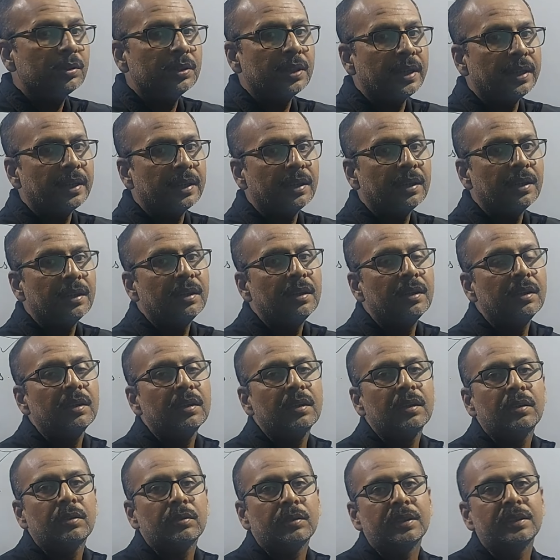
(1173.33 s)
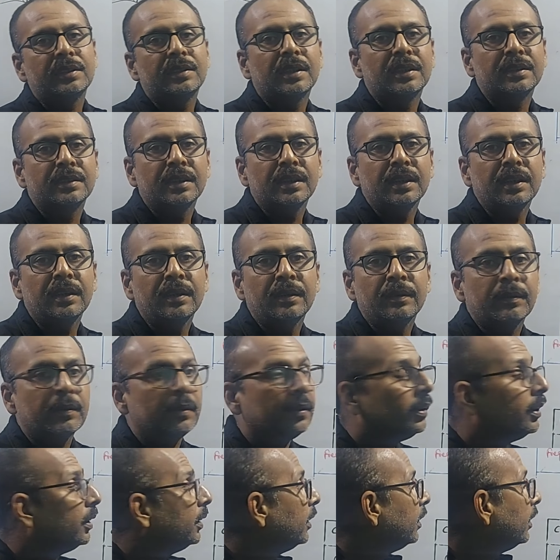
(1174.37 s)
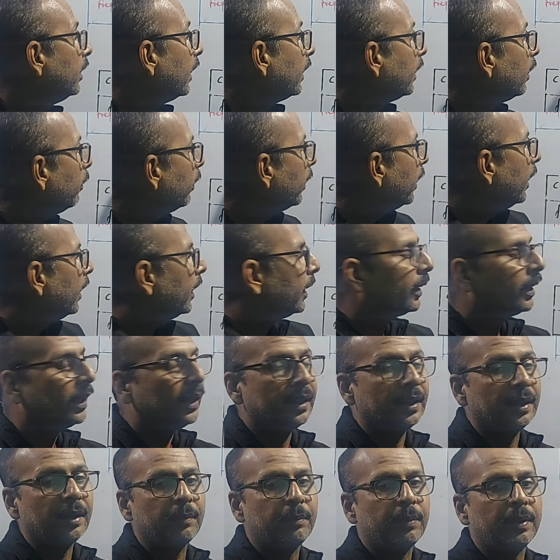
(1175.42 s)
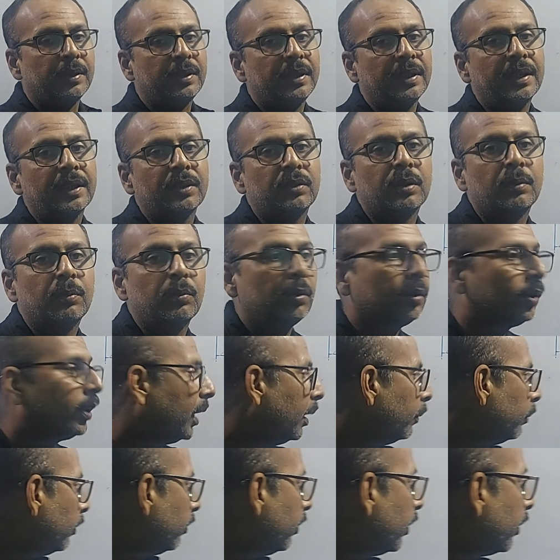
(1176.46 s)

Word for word: हो जाएगा तो इस तरह से डाटा बनाया गया है यहाँ पे ठीक है तो हम लोग यहाँ पे